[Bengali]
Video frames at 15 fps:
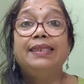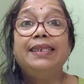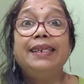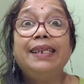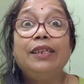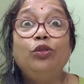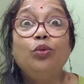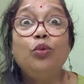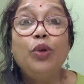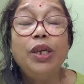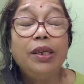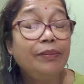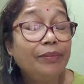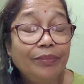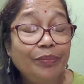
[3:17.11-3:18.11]
যেটা তুই
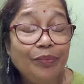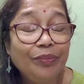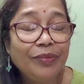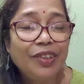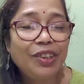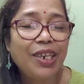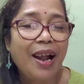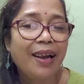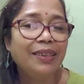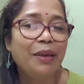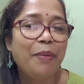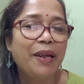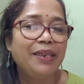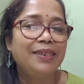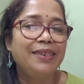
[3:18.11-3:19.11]
সারতে
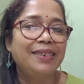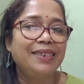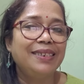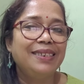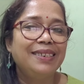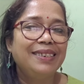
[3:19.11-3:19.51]
পারিসনি